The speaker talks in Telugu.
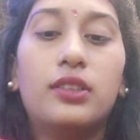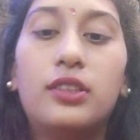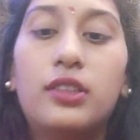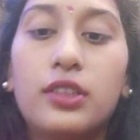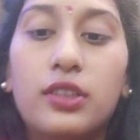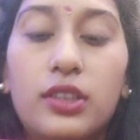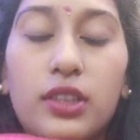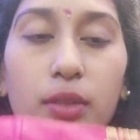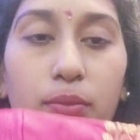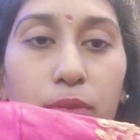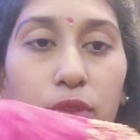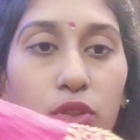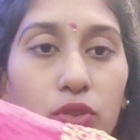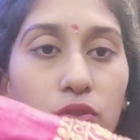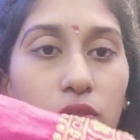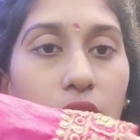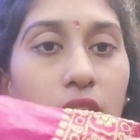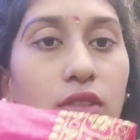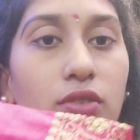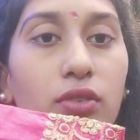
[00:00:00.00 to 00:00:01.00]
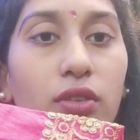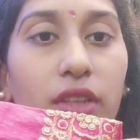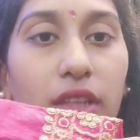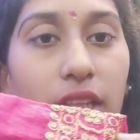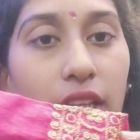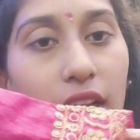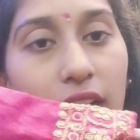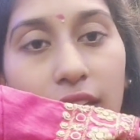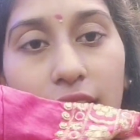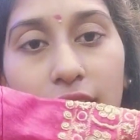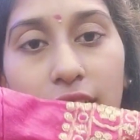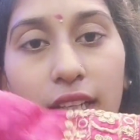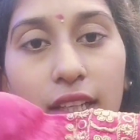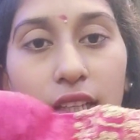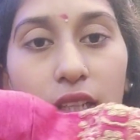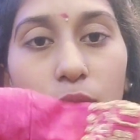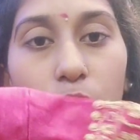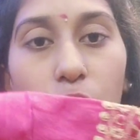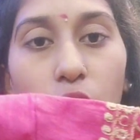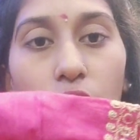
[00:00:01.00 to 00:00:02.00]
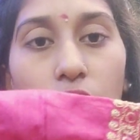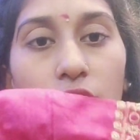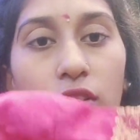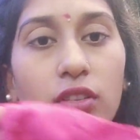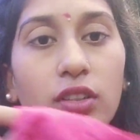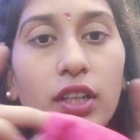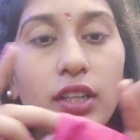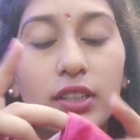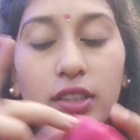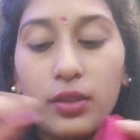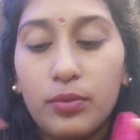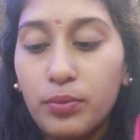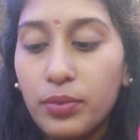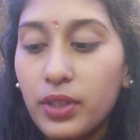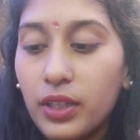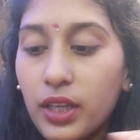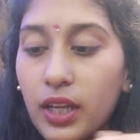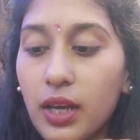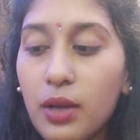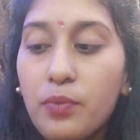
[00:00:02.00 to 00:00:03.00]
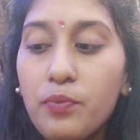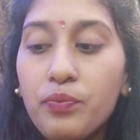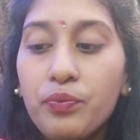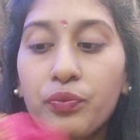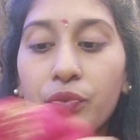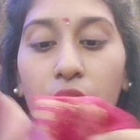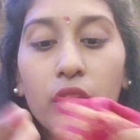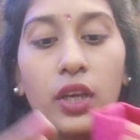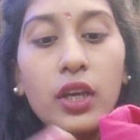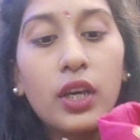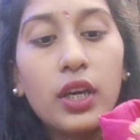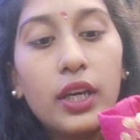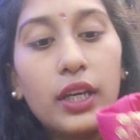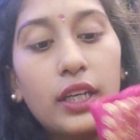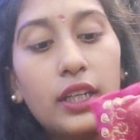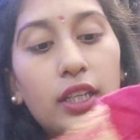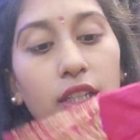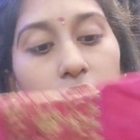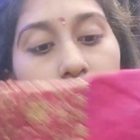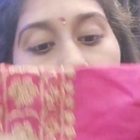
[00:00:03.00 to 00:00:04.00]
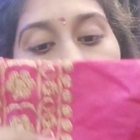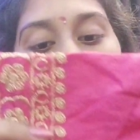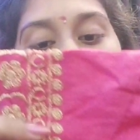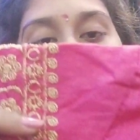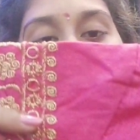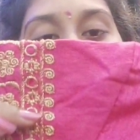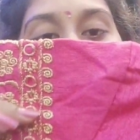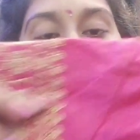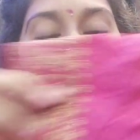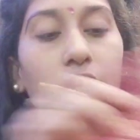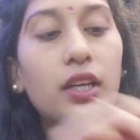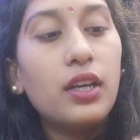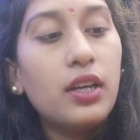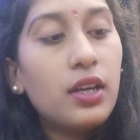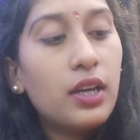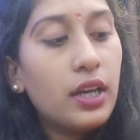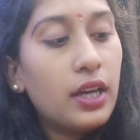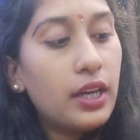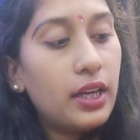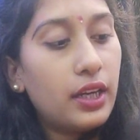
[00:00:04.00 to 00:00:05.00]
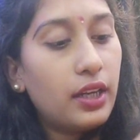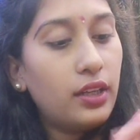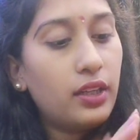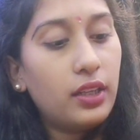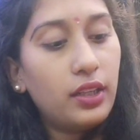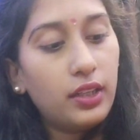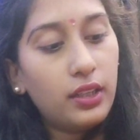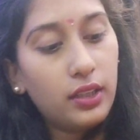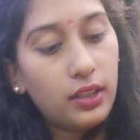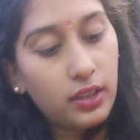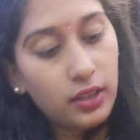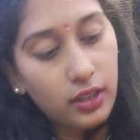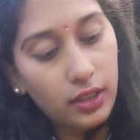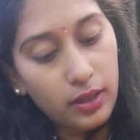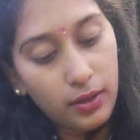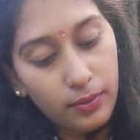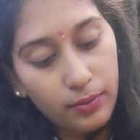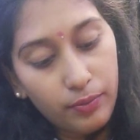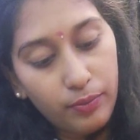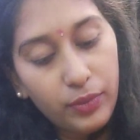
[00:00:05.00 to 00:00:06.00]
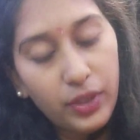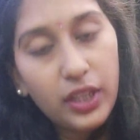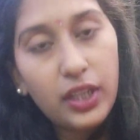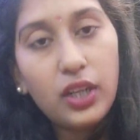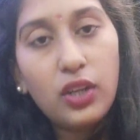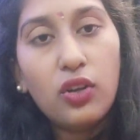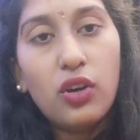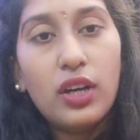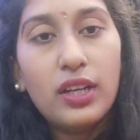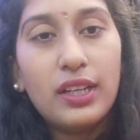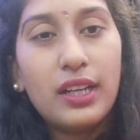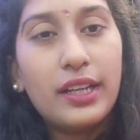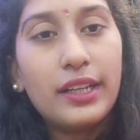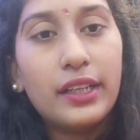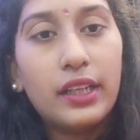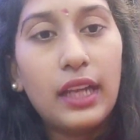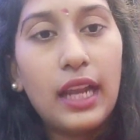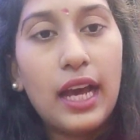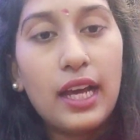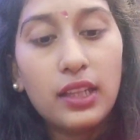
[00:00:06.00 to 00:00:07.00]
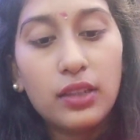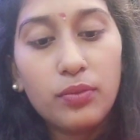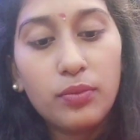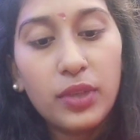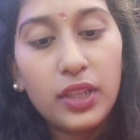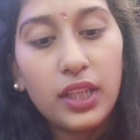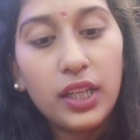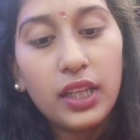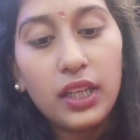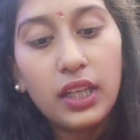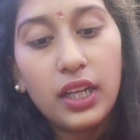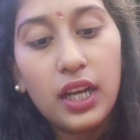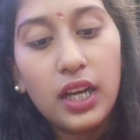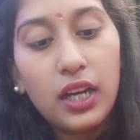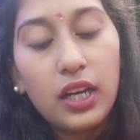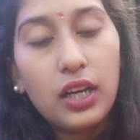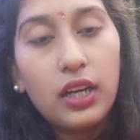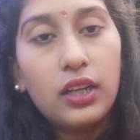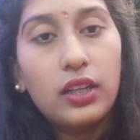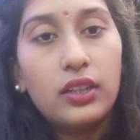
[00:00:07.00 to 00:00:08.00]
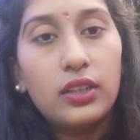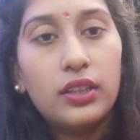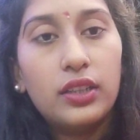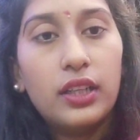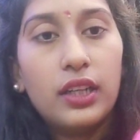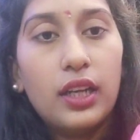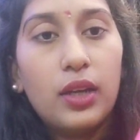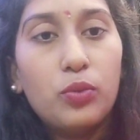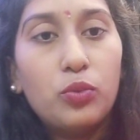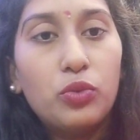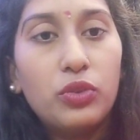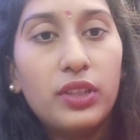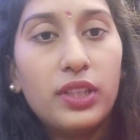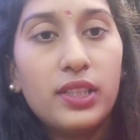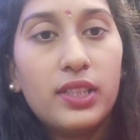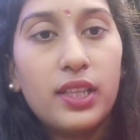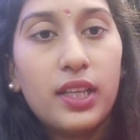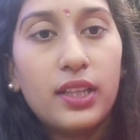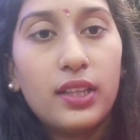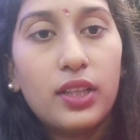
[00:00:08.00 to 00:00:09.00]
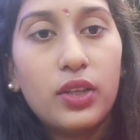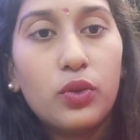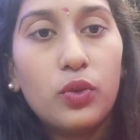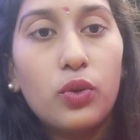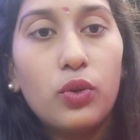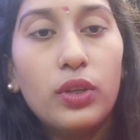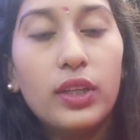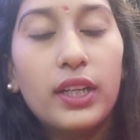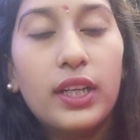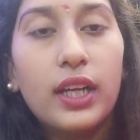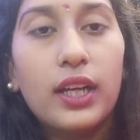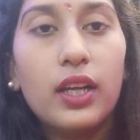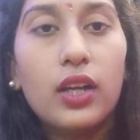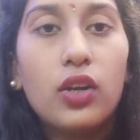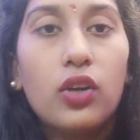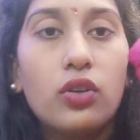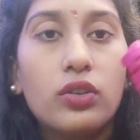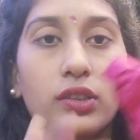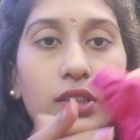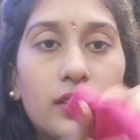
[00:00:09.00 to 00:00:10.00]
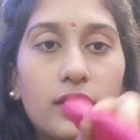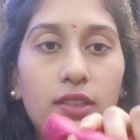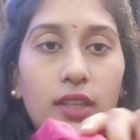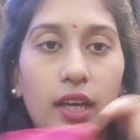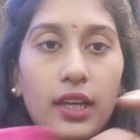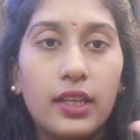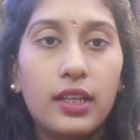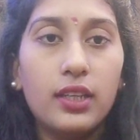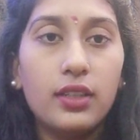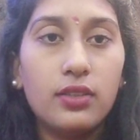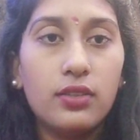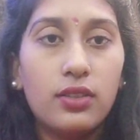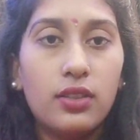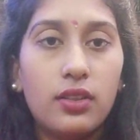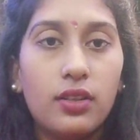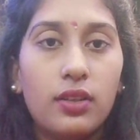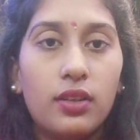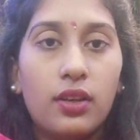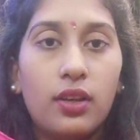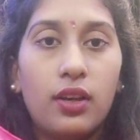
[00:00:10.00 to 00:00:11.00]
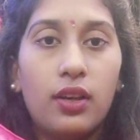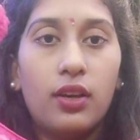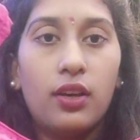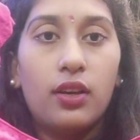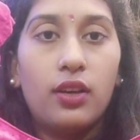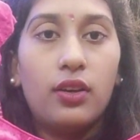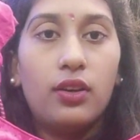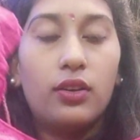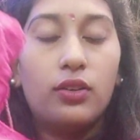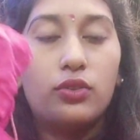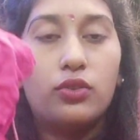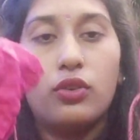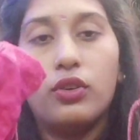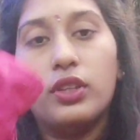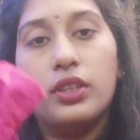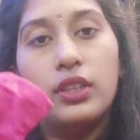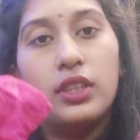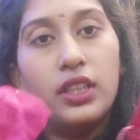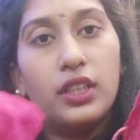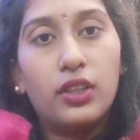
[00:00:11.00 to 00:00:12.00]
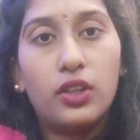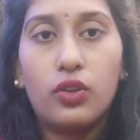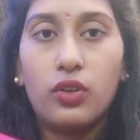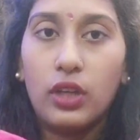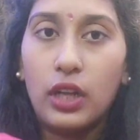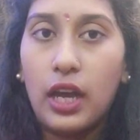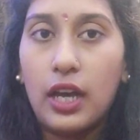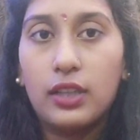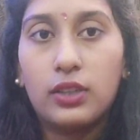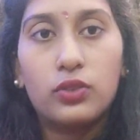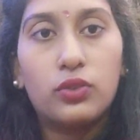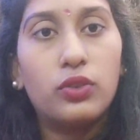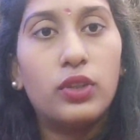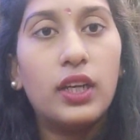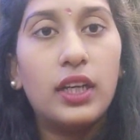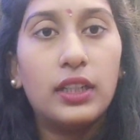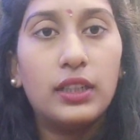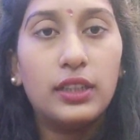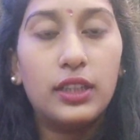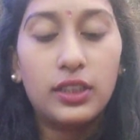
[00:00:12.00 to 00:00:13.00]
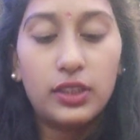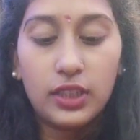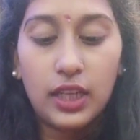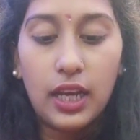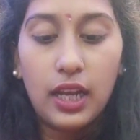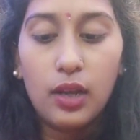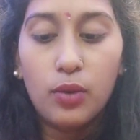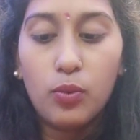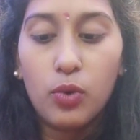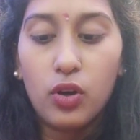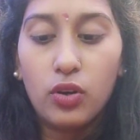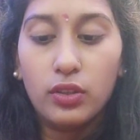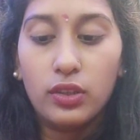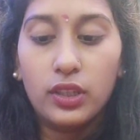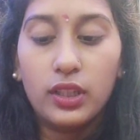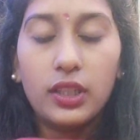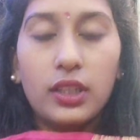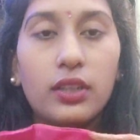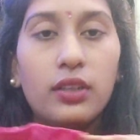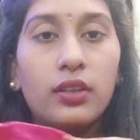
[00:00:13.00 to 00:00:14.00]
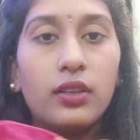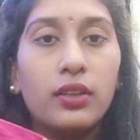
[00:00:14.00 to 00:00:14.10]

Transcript: స్టిచ్ చేయించుకున్నా సో ఇలాంటిది అయితే బాగుంటుందని చెప్పి ఇలా ఇలా స్టిచ్ చేయించా అండ్ ఇక్కడ మిడిల్లో అట్లా ఈ క్లాత్ మీద ఇలా ఇలా బుటీస్ అయితే గోల్డ్ కలర్లో వచ్చేసాయి సో దీని క్లాత్ కూడా అంతా చాలా బాగుంది